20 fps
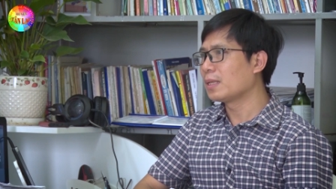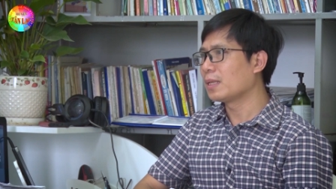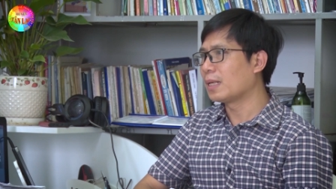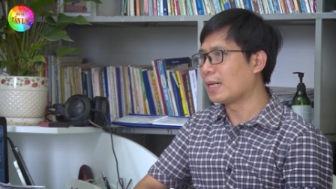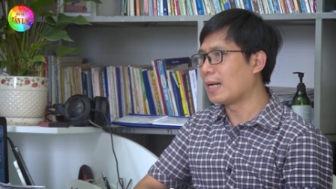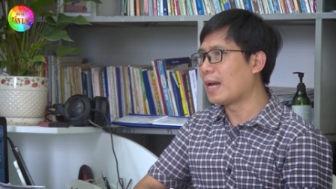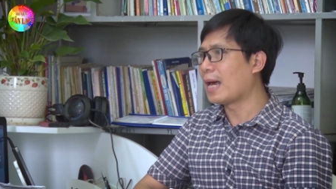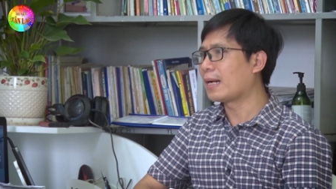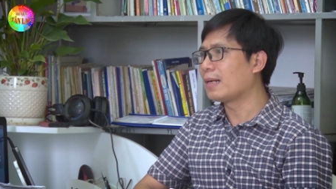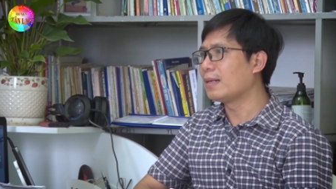
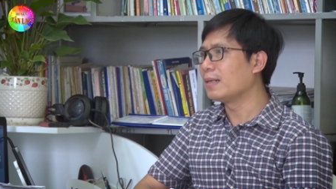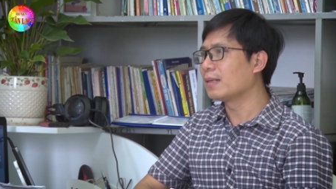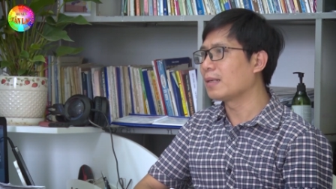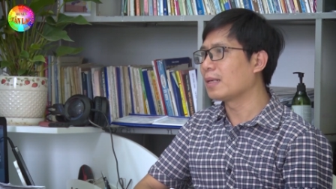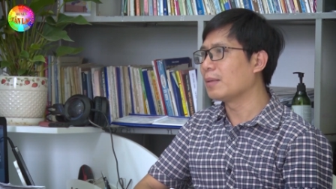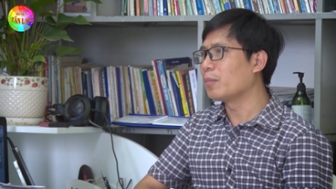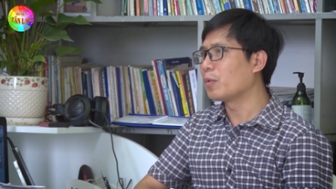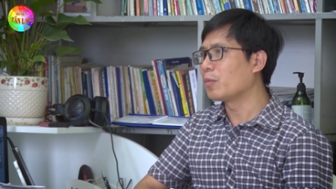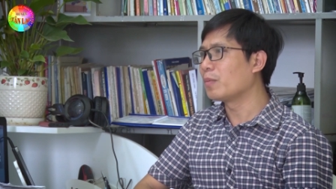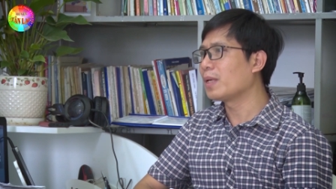để đạt được
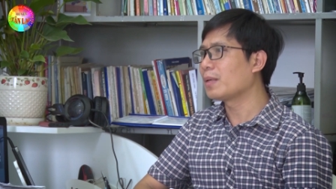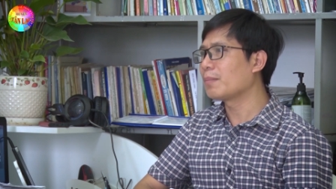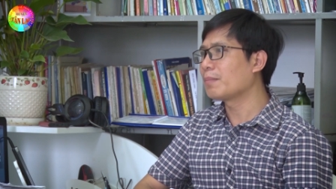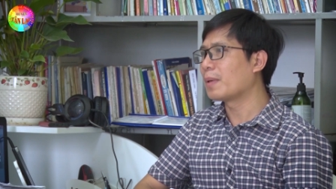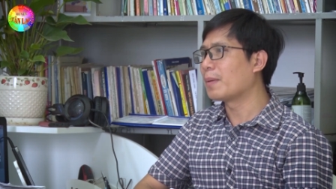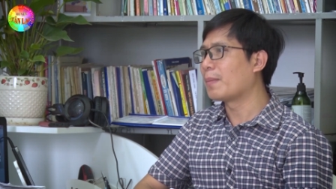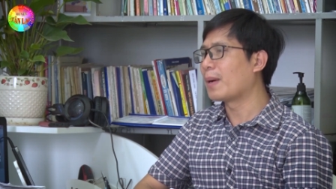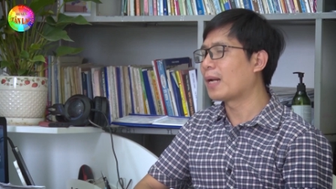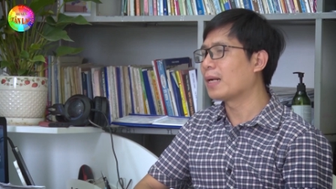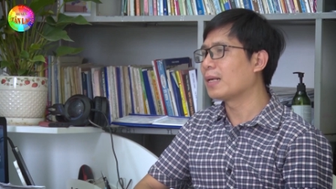cái mục đích
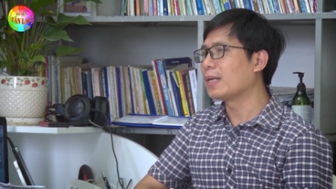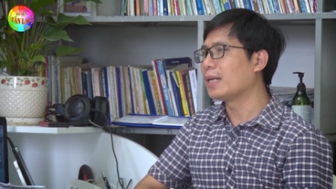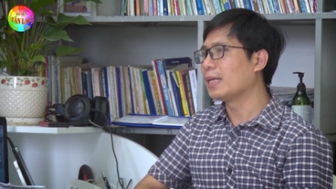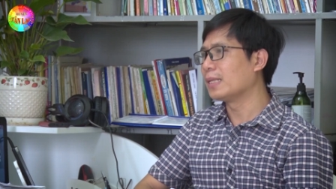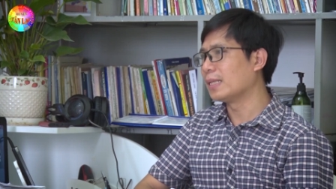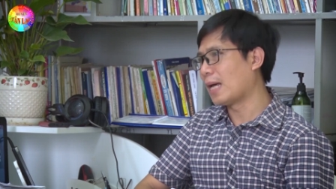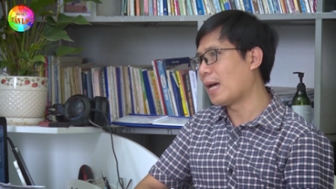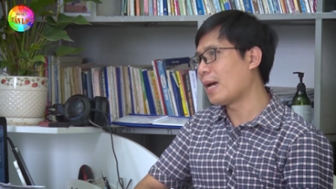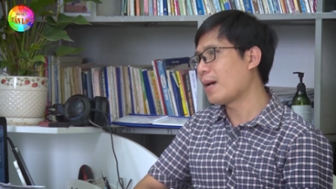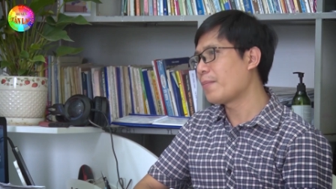mà bạn đã
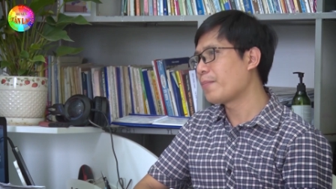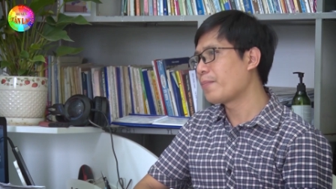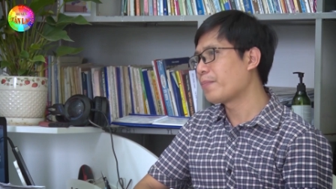đề ra